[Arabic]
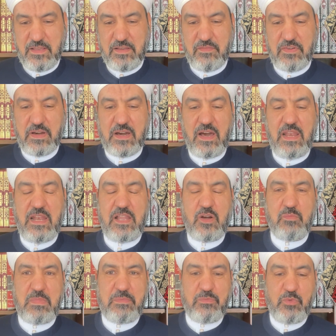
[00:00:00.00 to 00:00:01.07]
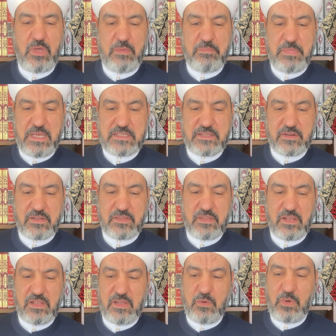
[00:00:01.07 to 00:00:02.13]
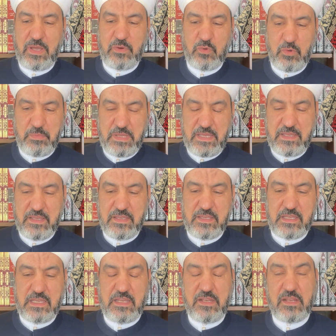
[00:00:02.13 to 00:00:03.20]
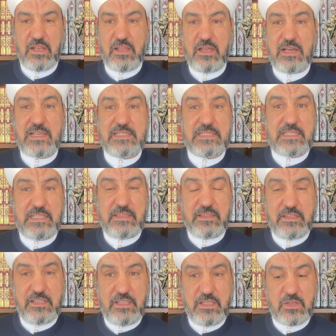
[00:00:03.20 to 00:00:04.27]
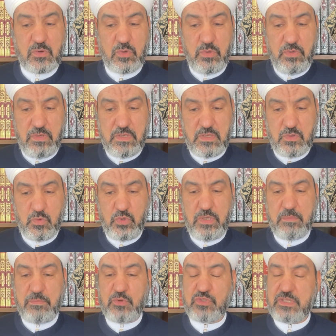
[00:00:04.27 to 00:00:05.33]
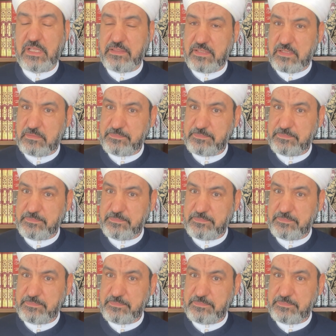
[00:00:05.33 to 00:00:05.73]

فقال لهم ابن عباس رضي الله عنهما إن الله ستير يحب الستر